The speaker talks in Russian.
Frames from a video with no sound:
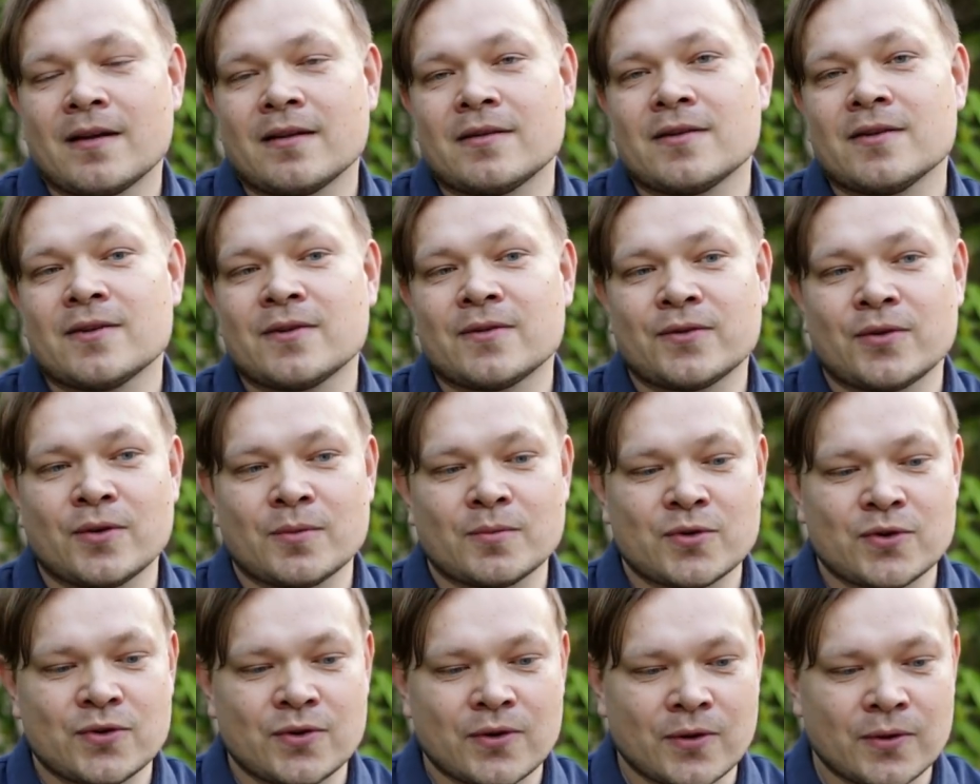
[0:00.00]
Дело в
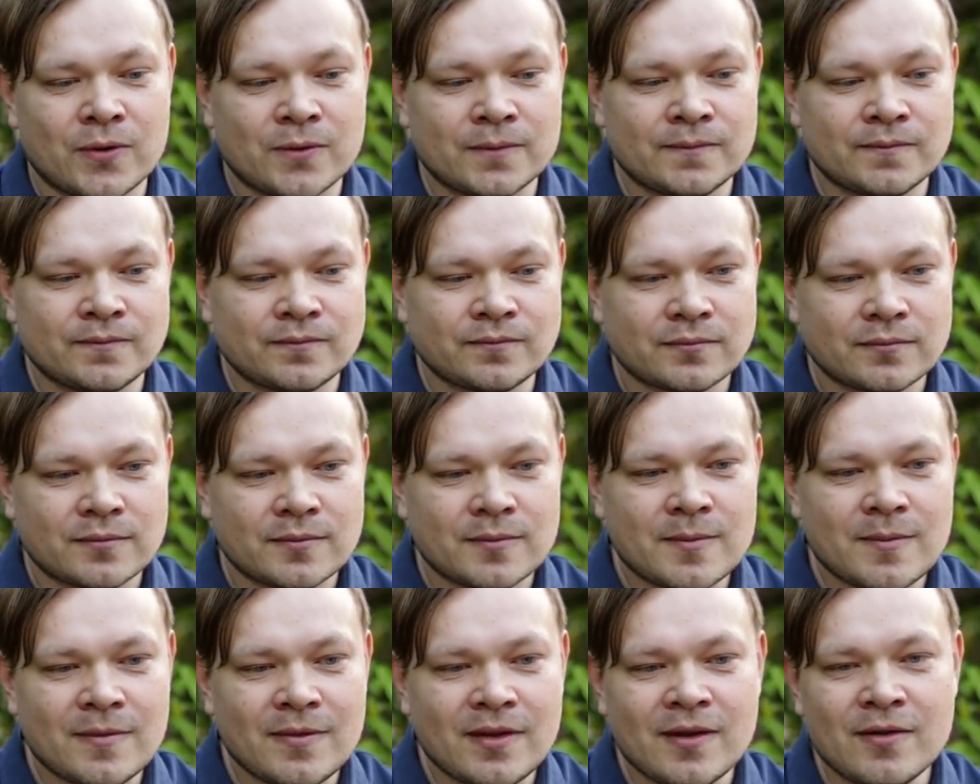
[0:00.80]
том, что
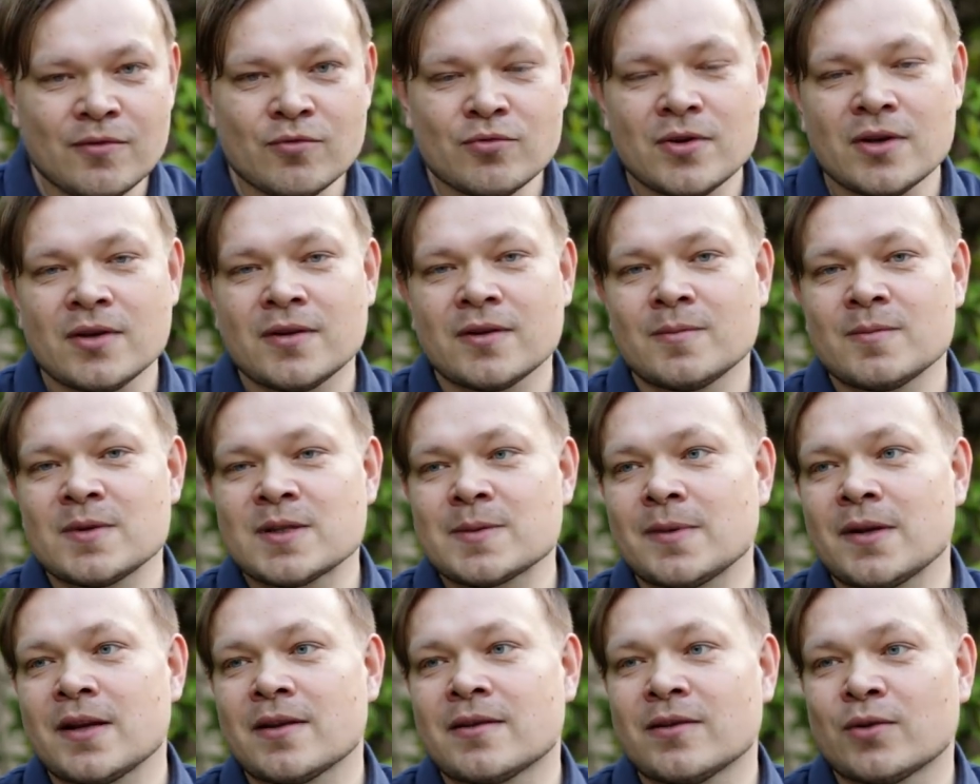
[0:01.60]
вот этот
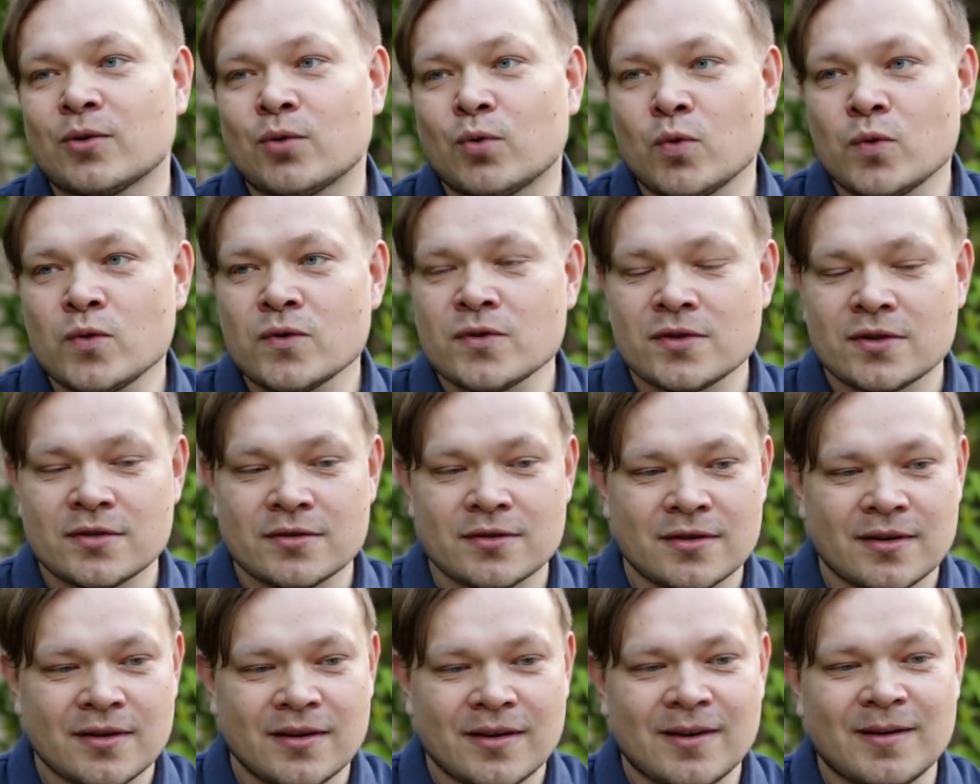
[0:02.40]
бесплатный
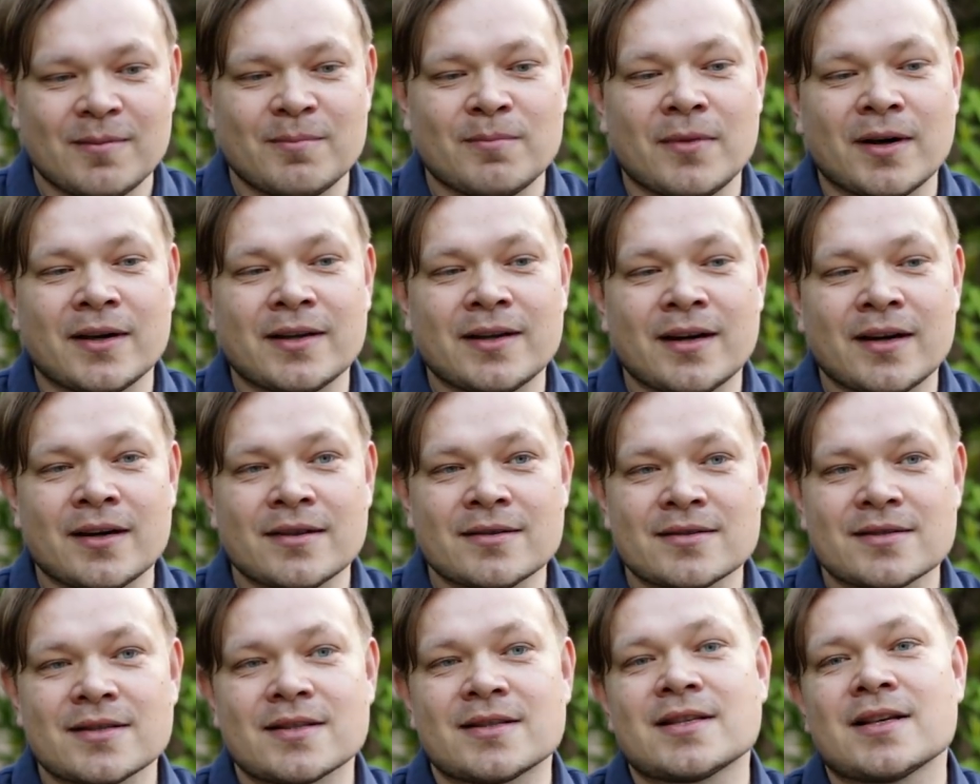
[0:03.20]
курс,
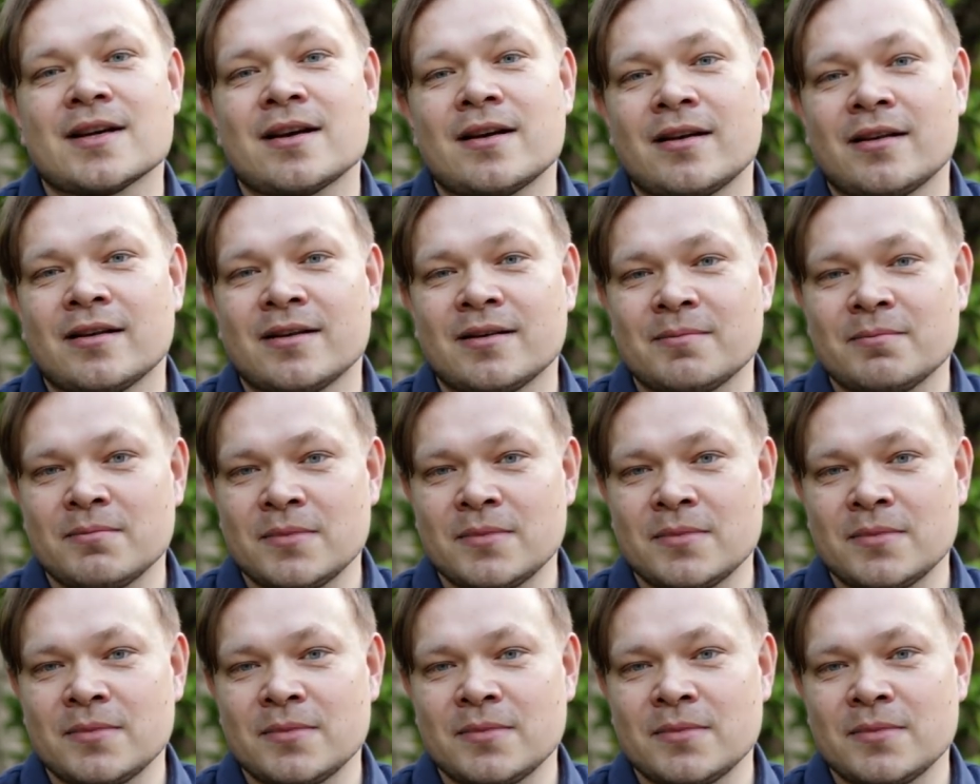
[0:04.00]
моя социальная